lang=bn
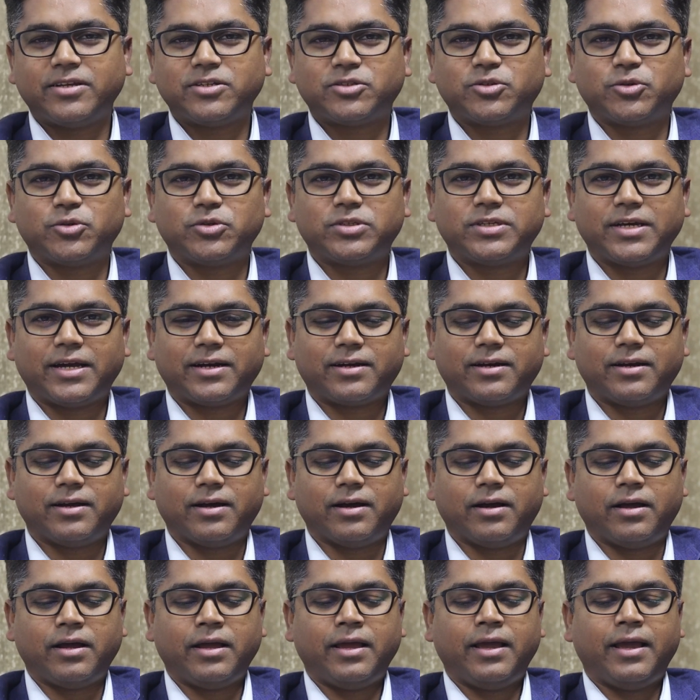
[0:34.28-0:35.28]
ইন্ডেক্স হচ্ছে
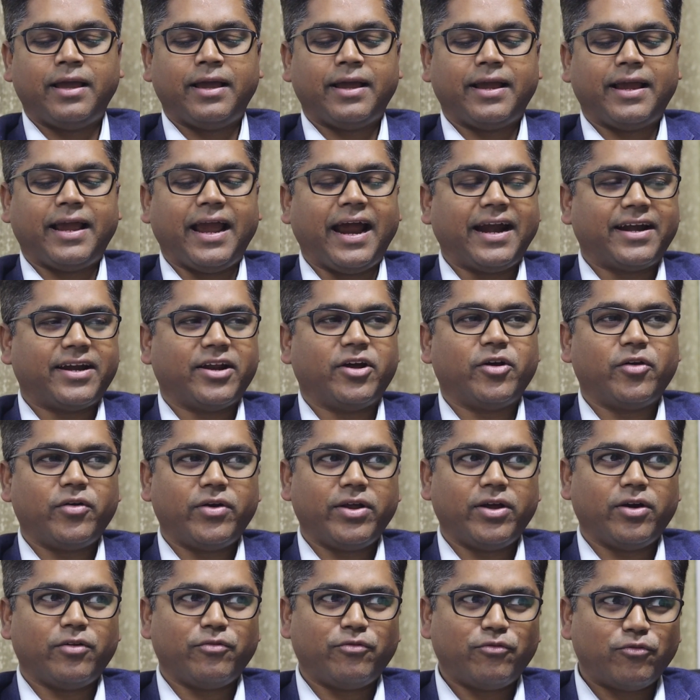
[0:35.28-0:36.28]
একটা
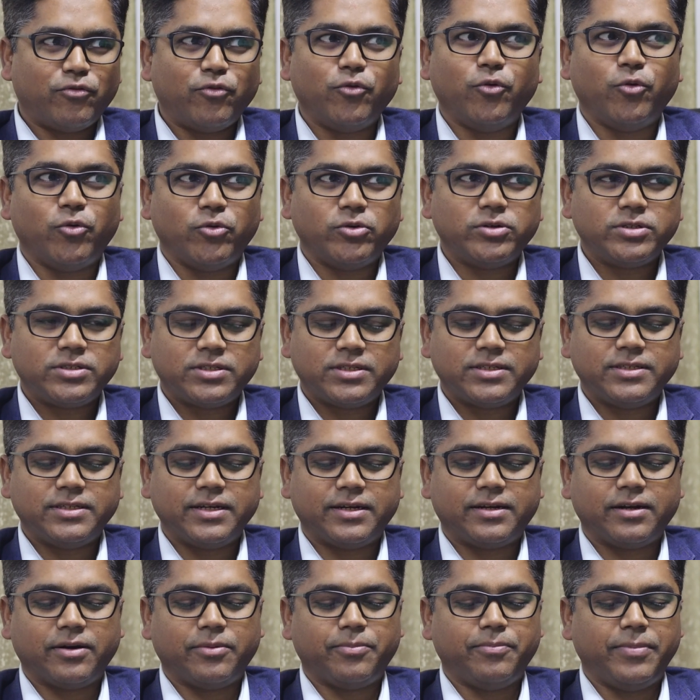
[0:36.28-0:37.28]
ক্যাটাগরি অফ ফুডস
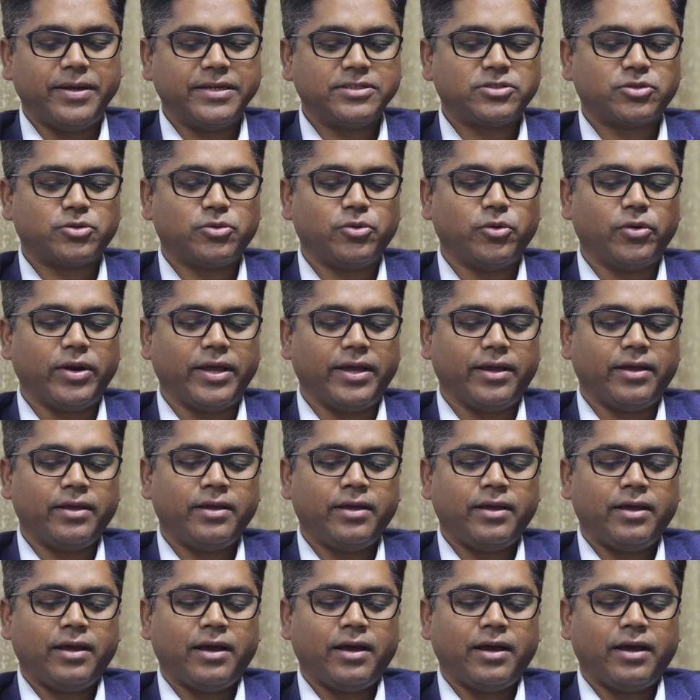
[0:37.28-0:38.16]
যেটার বেস করে